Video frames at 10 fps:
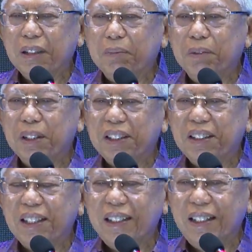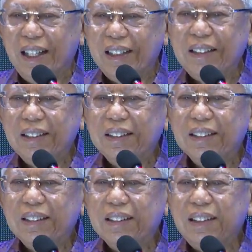yang berbasis syariah
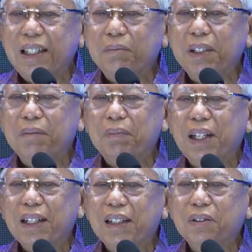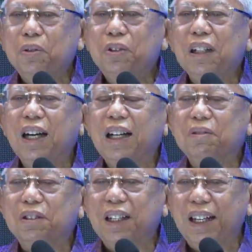dan mengembangkan
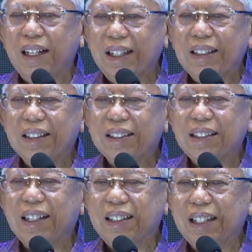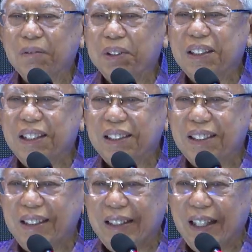usaha-usaha syariah, bisnis
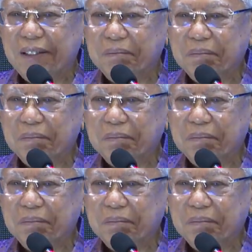syariah.